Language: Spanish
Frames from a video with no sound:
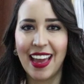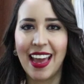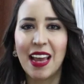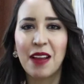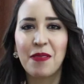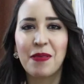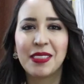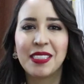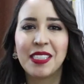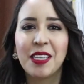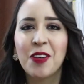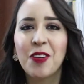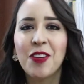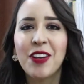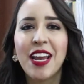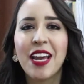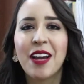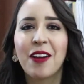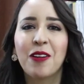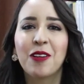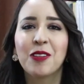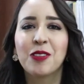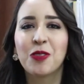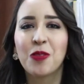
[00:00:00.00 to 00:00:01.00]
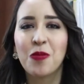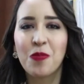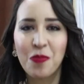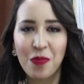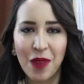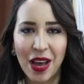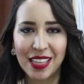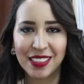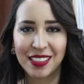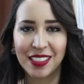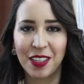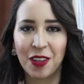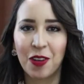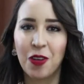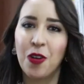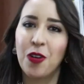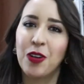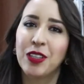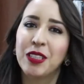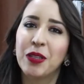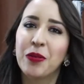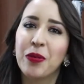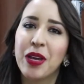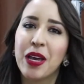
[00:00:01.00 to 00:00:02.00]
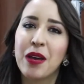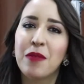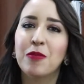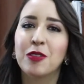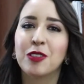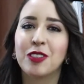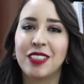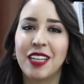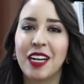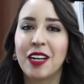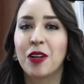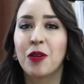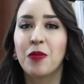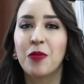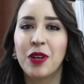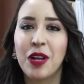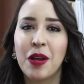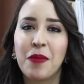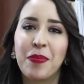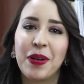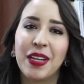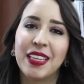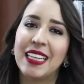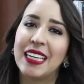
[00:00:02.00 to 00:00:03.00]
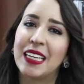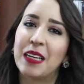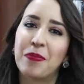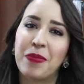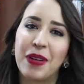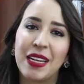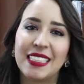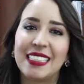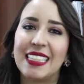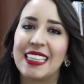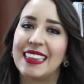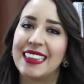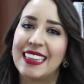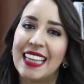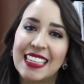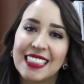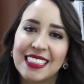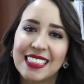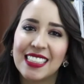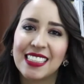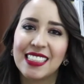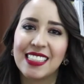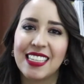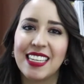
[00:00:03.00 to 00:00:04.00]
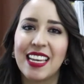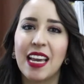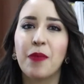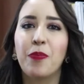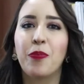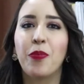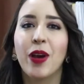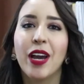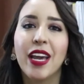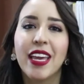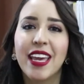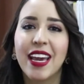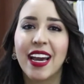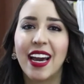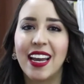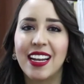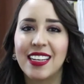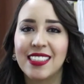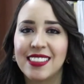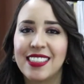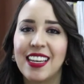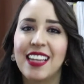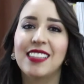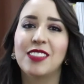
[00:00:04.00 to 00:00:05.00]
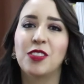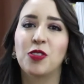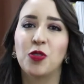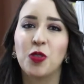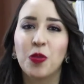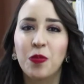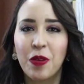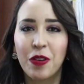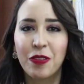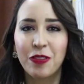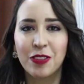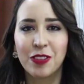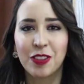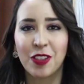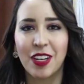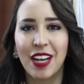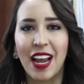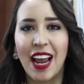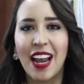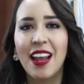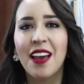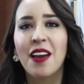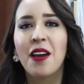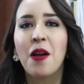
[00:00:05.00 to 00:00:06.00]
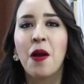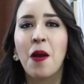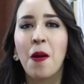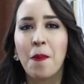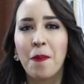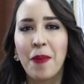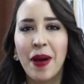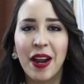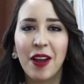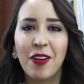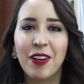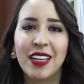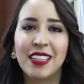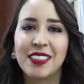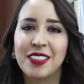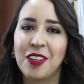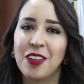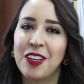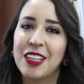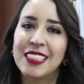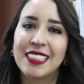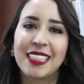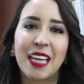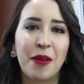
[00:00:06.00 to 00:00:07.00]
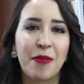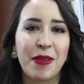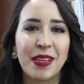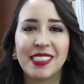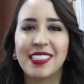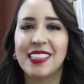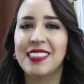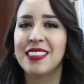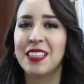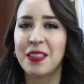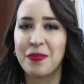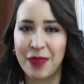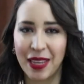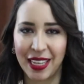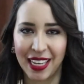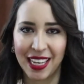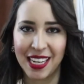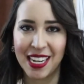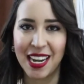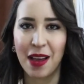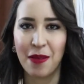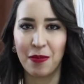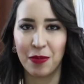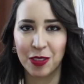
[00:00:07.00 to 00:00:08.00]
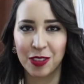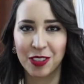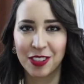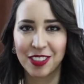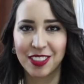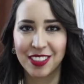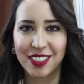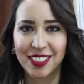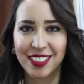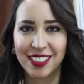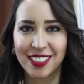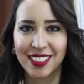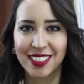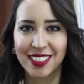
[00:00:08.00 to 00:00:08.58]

El vestido negro es un básico. Hoy te voy a mostrar cómo una prenda que parece tan sencilla puede llegar a ser súper funcional para ocasiones que a veces ni imaginamos.